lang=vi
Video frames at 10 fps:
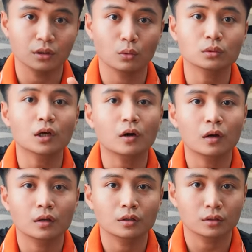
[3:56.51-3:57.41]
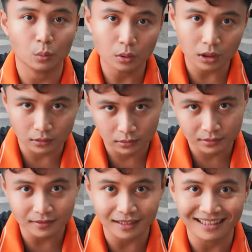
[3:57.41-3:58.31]
đủ to, đủ lực
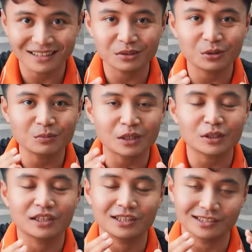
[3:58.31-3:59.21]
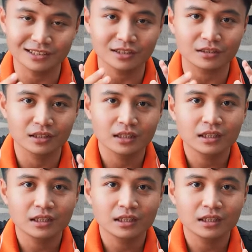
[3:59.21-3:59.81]
để chúng ta có thể giữ được